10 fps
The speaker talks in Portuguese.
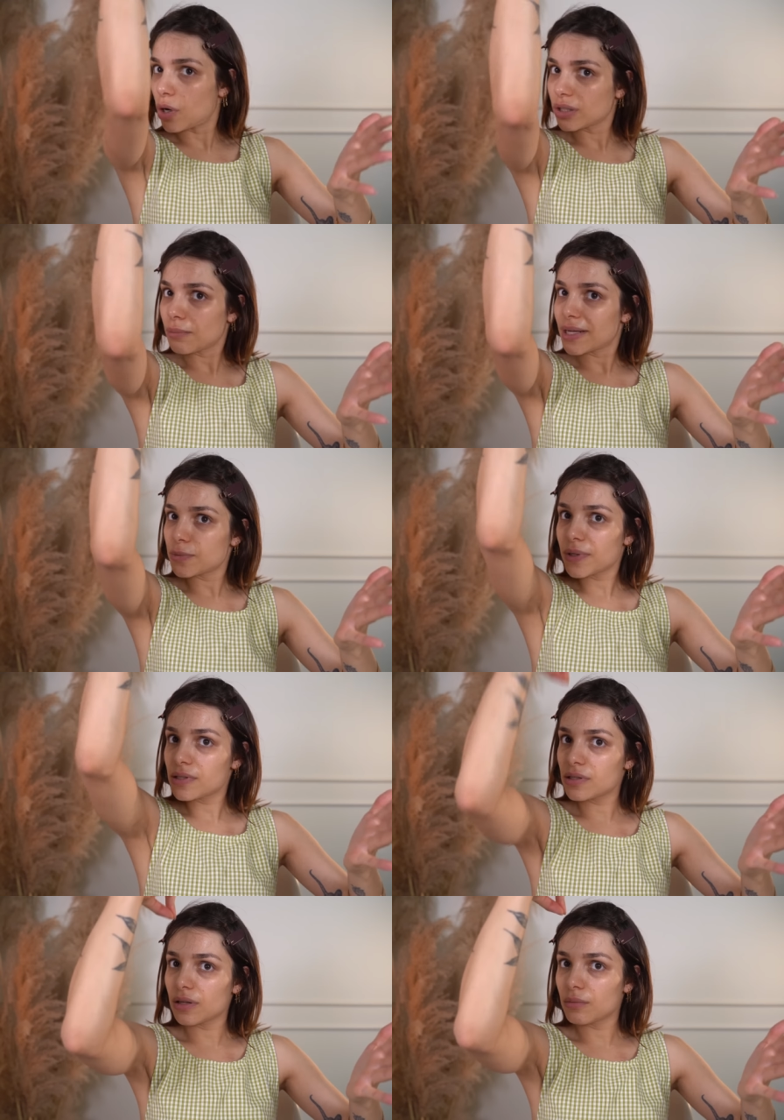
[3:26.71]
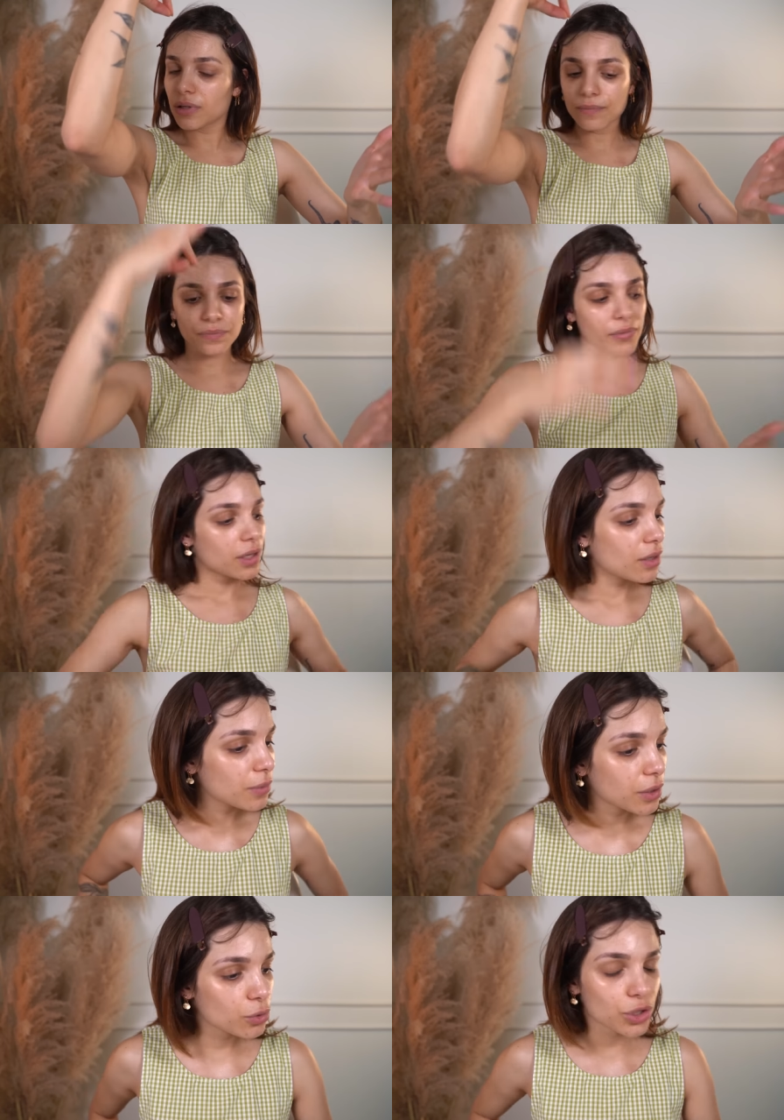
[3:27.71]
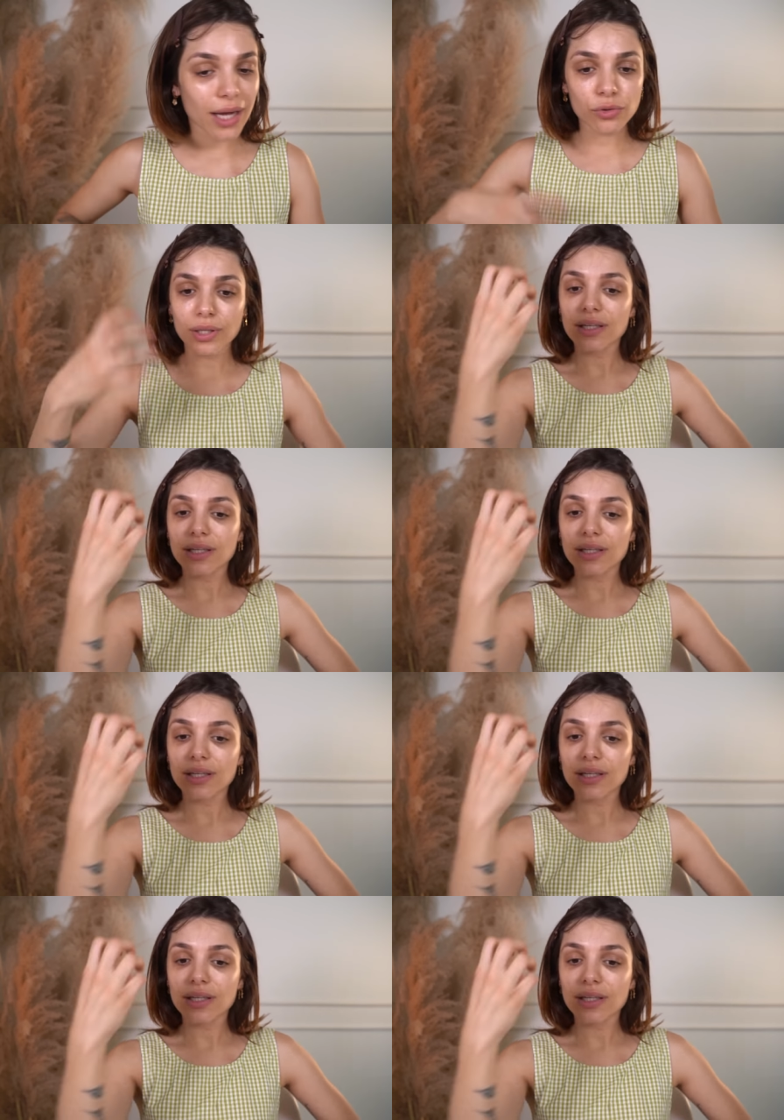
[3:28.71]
bota mais pra cima, que o jato,